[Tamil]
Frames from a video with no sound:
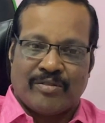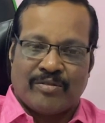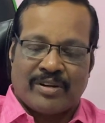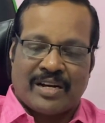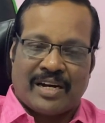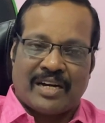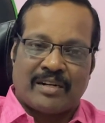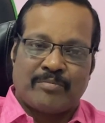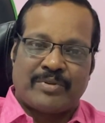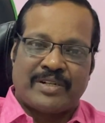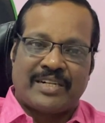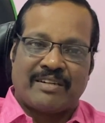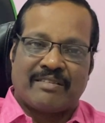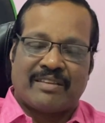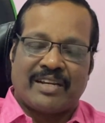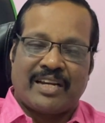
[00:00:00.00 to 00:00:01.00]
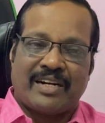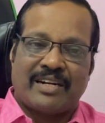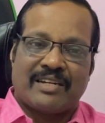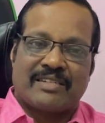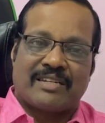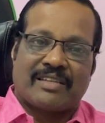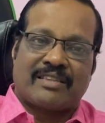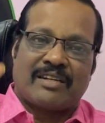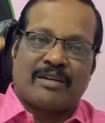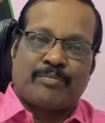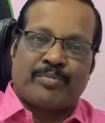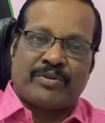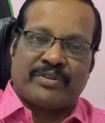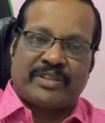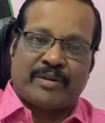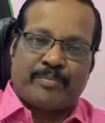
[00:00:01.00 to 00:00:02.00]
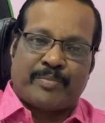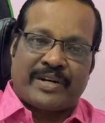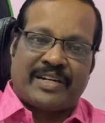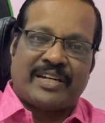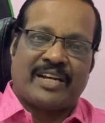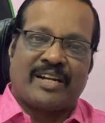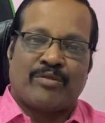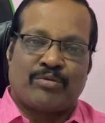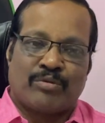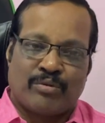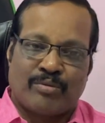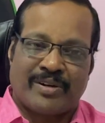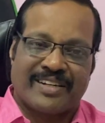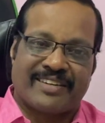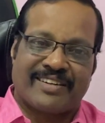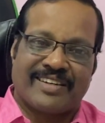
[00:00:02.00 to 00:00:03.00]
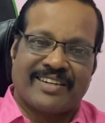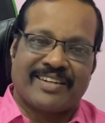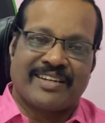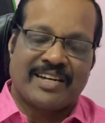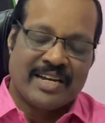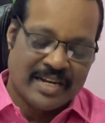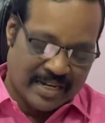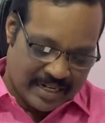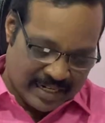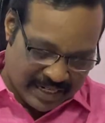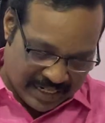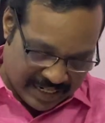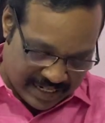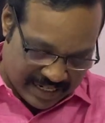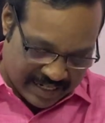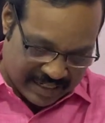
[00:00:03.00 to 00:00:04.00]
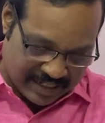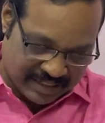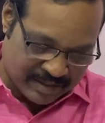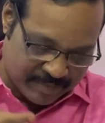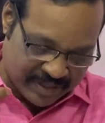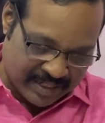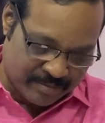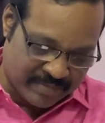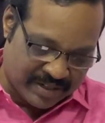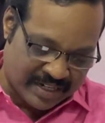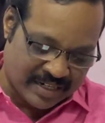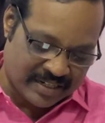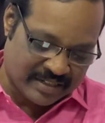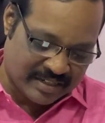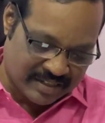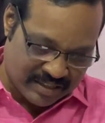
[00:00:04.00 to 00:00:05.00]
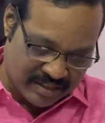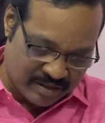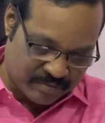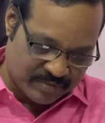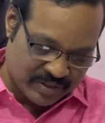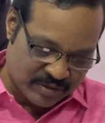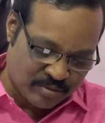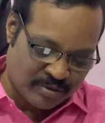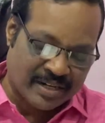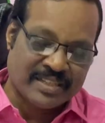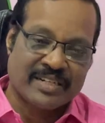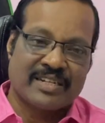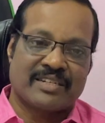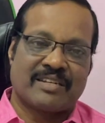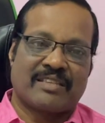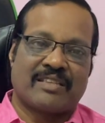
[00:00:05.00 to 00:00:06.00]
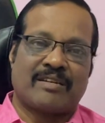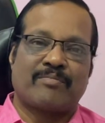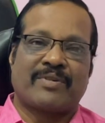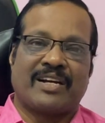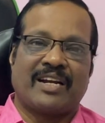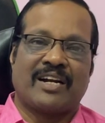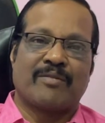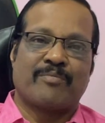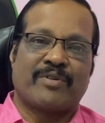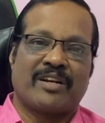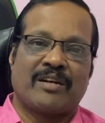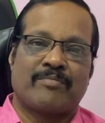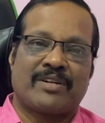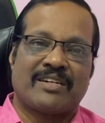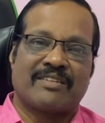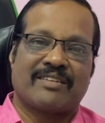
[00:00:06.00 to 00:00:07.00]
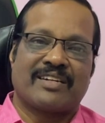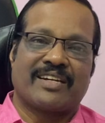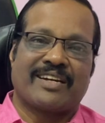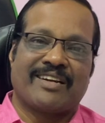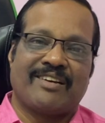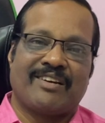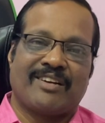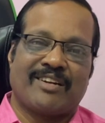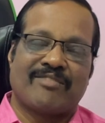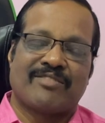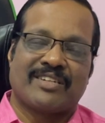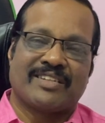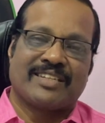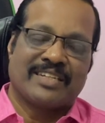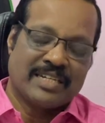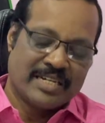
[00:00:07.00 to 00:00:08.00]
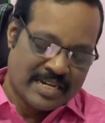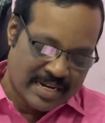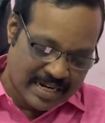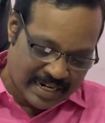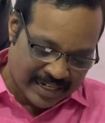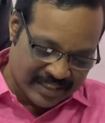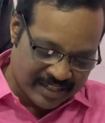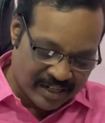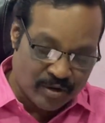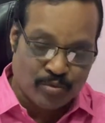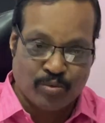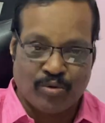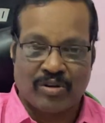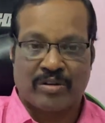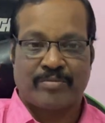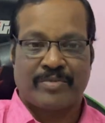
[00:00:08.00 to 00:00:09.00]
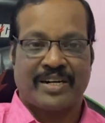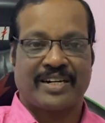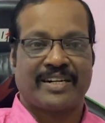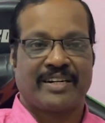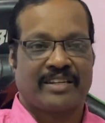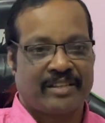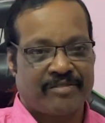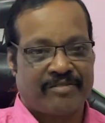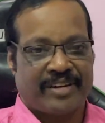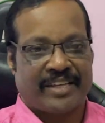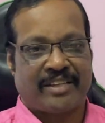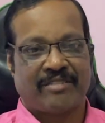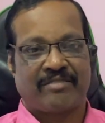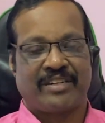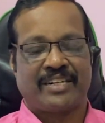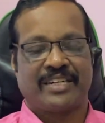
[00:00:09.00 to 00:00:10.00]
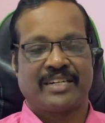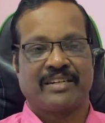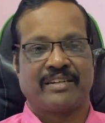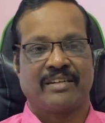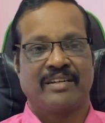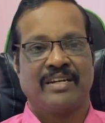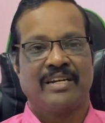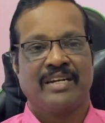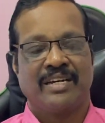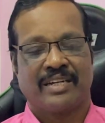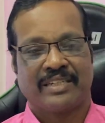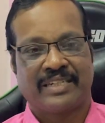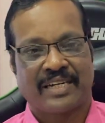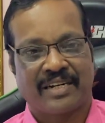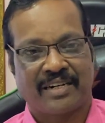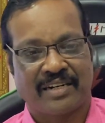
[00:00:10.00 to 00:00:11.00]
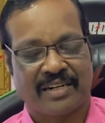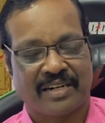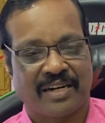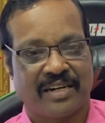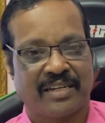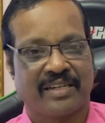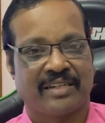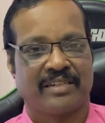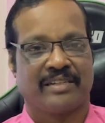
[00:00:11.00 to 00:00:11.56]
ஒரு ஆரம்ப எழுத்துலேயே நட்சத்திர பொருத்த பட்டியலை உருவாக்கி இங்கே இந்த மாதிரி மக நட்சத்திரம் சுவாதி நட்சத்திரம் கல்யாணம் பண்ணலாமாங்கிற கேள்வியெல்லாம் வருது இதெல்லாம் ஓரமாக எடுத்து வைத்துவிட்டு ஜனனகால